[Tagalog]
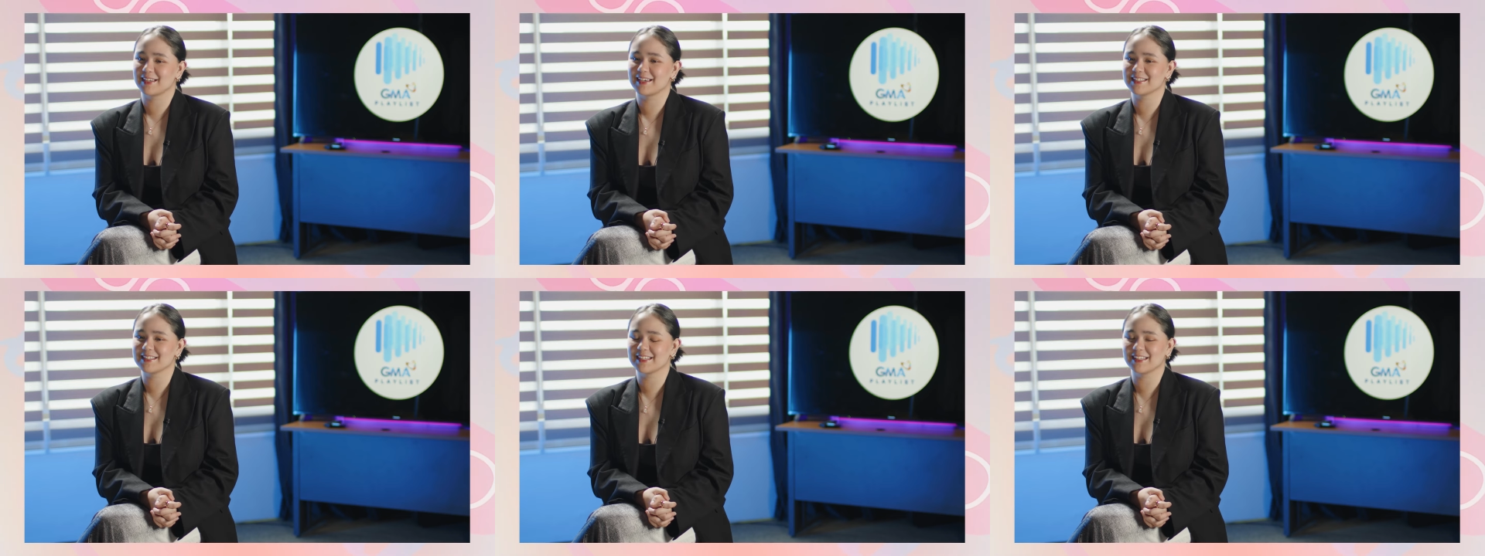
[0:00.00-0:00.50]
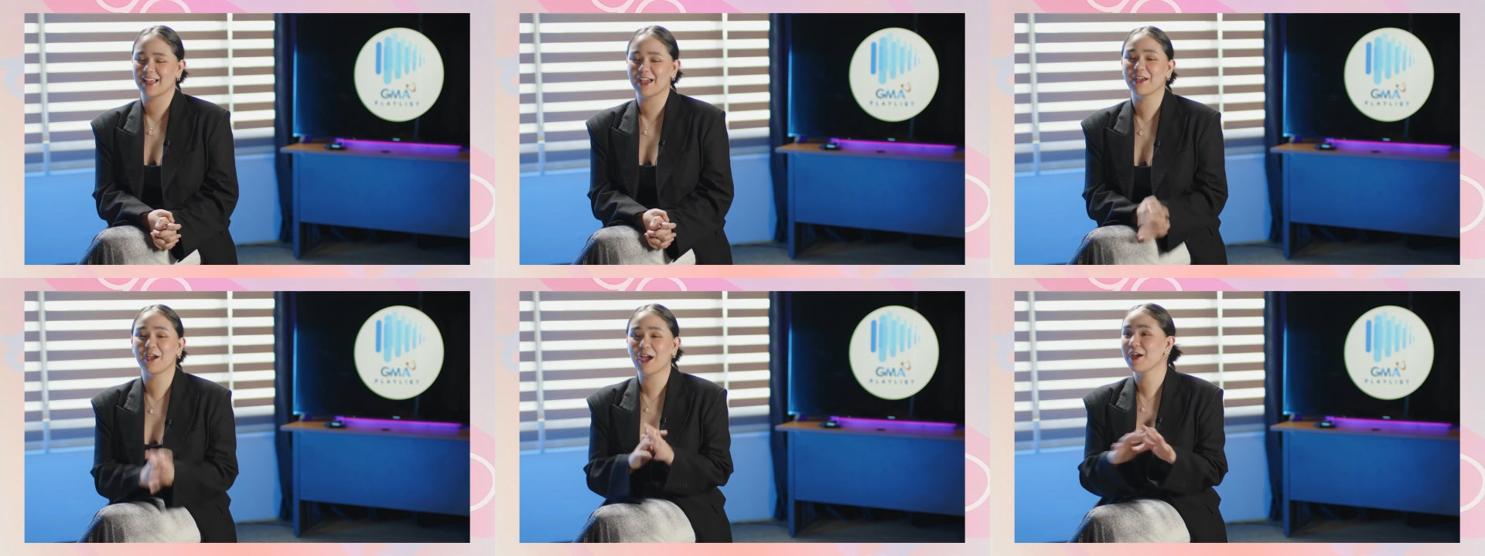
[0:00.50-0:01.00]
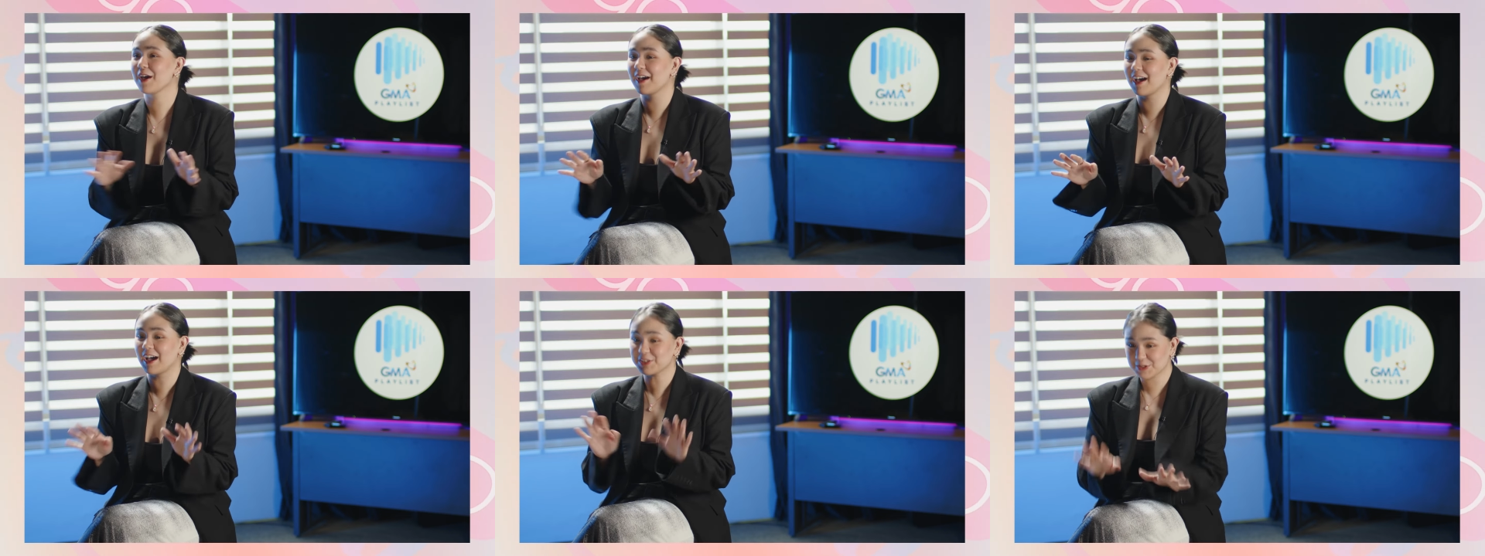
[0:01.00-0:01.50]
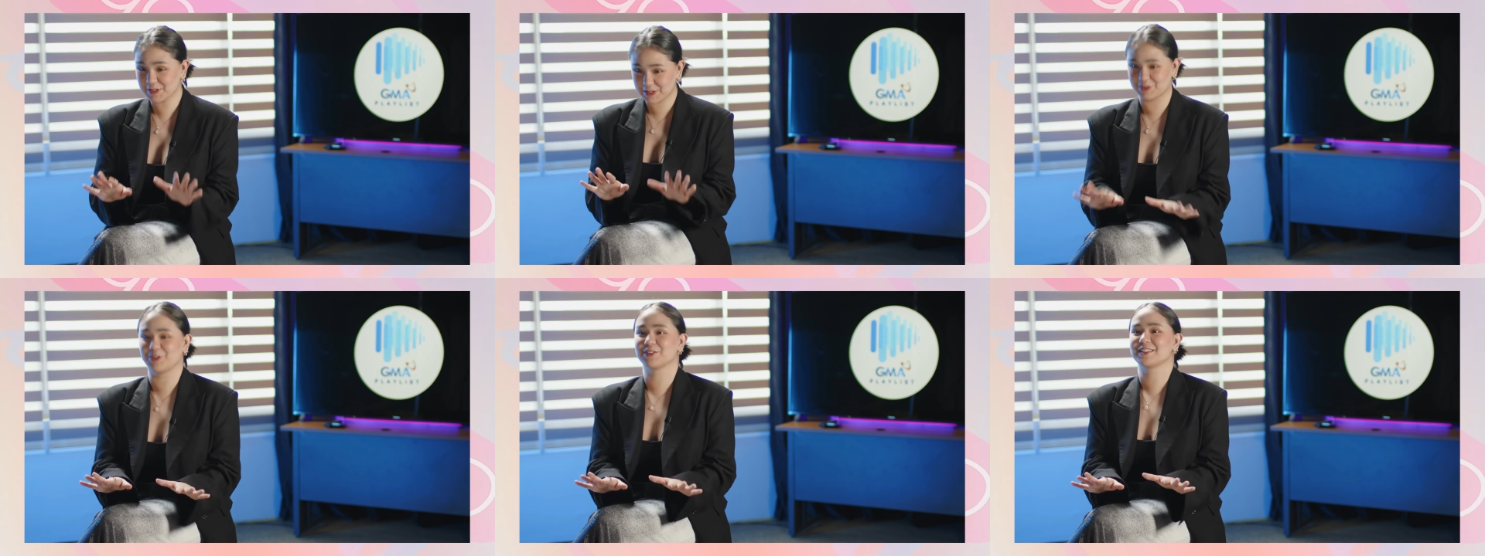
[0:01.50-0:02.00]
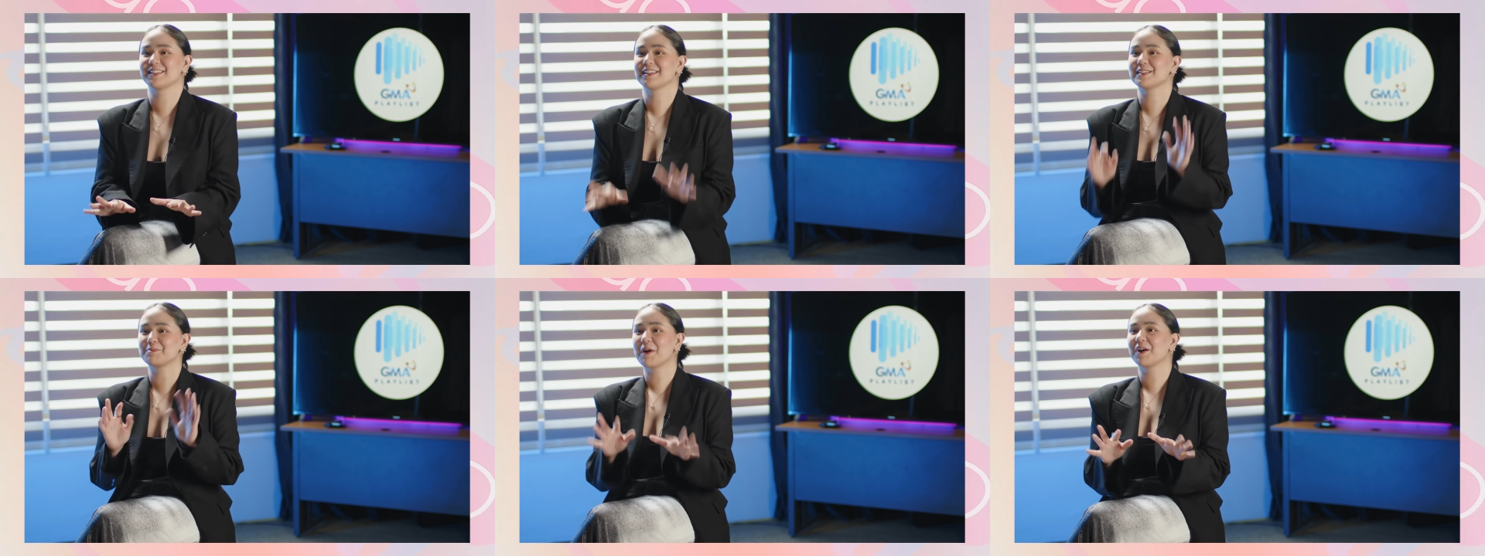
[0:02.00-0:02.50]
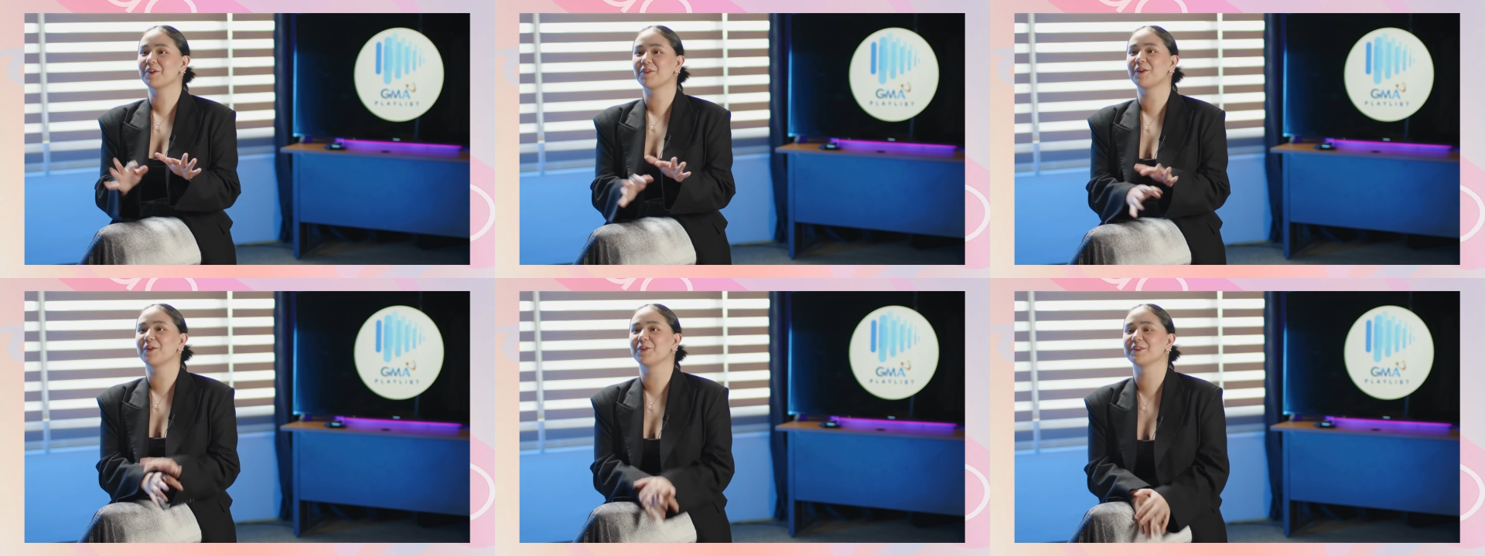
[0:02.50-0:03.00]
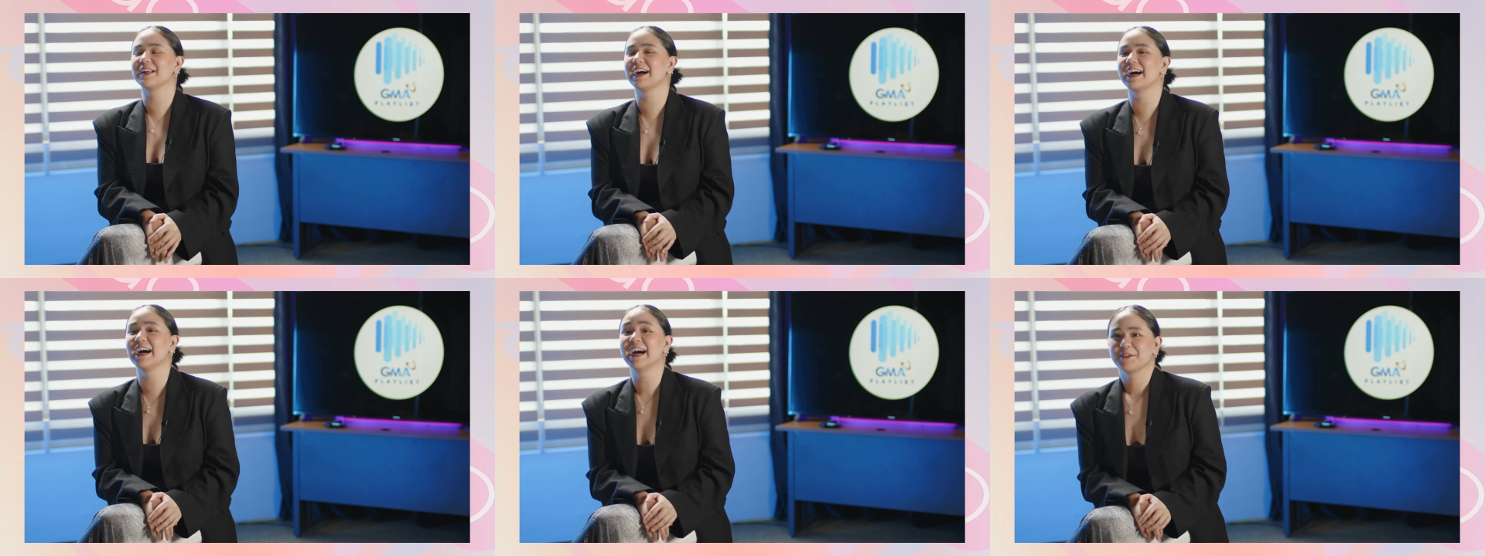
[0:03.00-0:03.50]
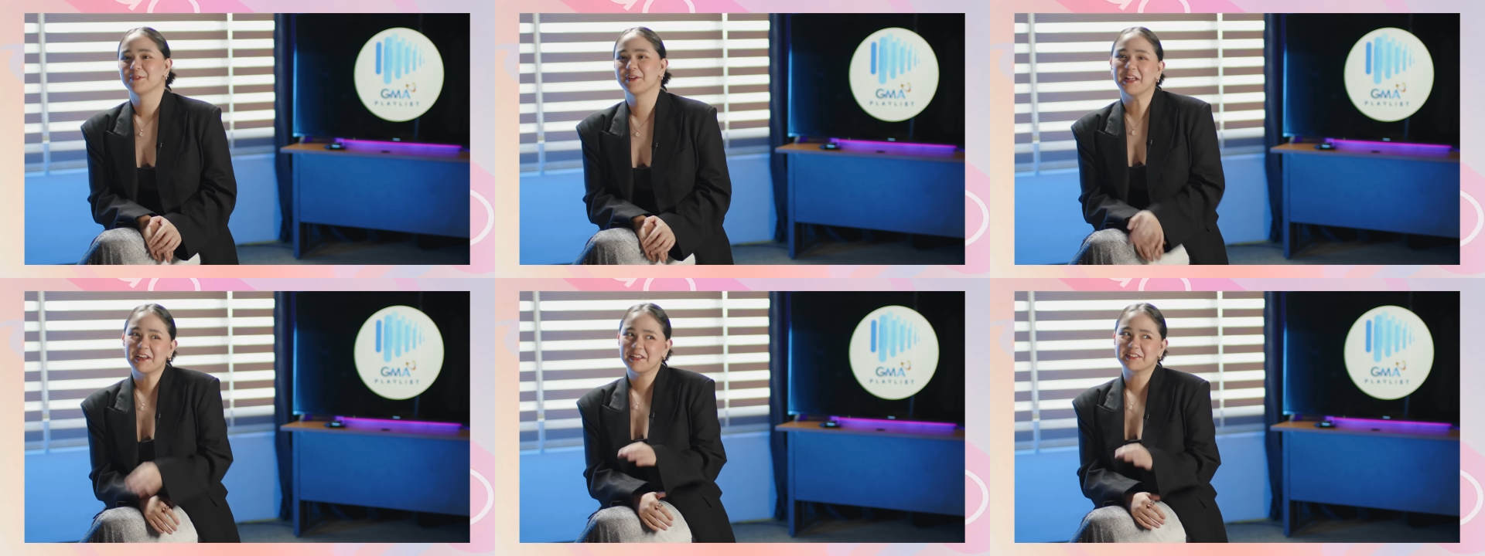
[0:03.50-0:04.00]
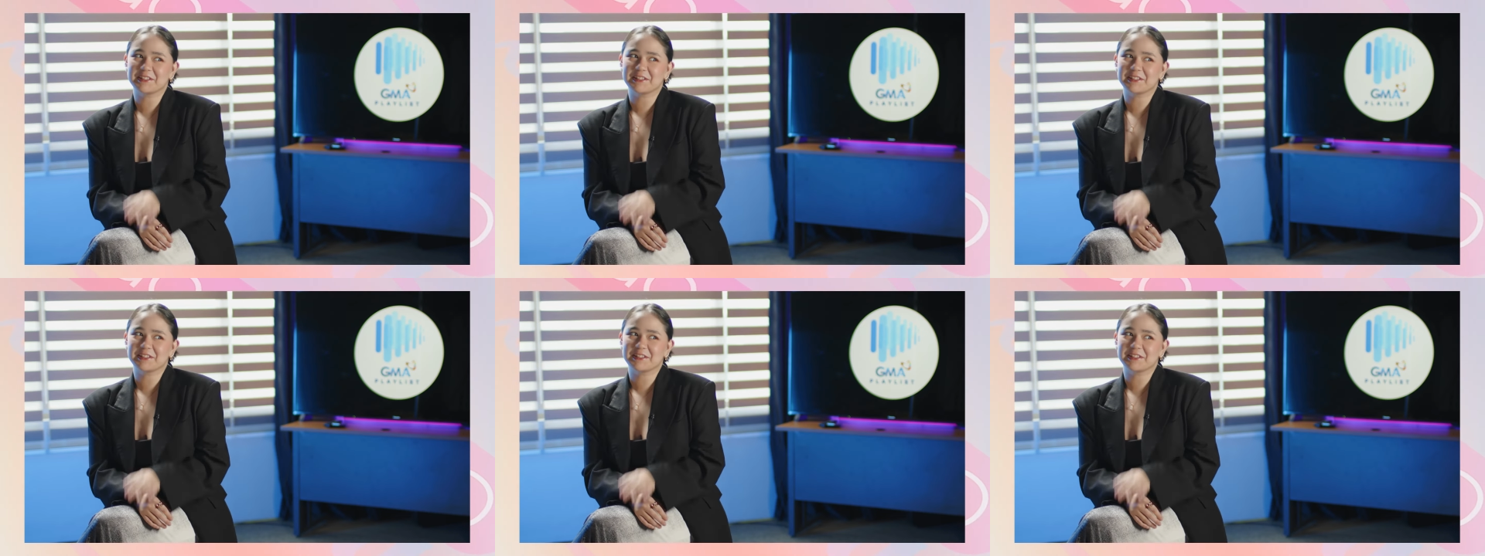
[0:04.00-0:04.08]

As in, I, I actually thought, since bago ako, na wala lang,